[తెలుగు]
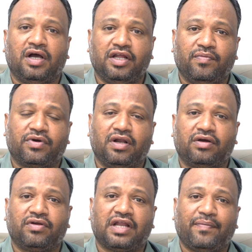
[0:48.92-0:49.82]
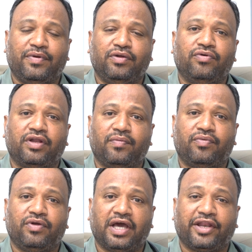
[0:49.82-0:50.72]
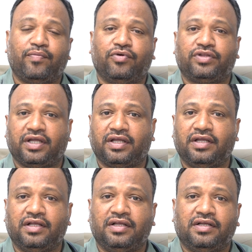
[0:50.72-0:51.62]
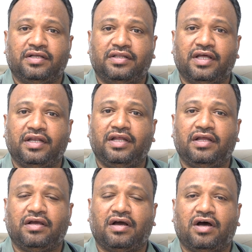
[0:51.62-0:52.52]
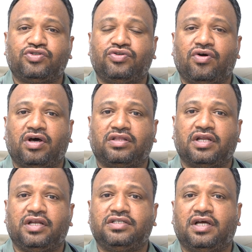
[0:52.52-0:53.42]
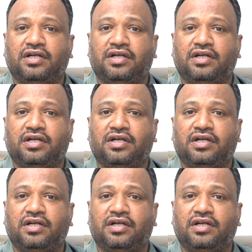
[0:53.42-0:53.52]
ఆ ఎముకలకు ర్యాపిడ్ గురైపోయి అరిగిపోతాయి దాన్ని ఆస్టియో ఆర్థరైటిస్